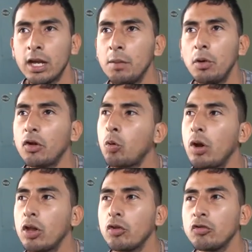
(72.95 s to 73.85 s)
queremos
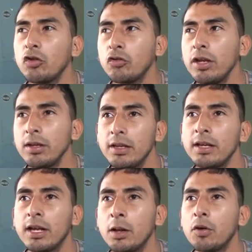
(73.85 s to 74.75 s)
jugarlo sí o sí
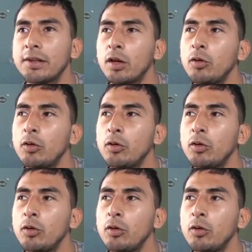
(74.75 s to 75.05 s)
y queremos que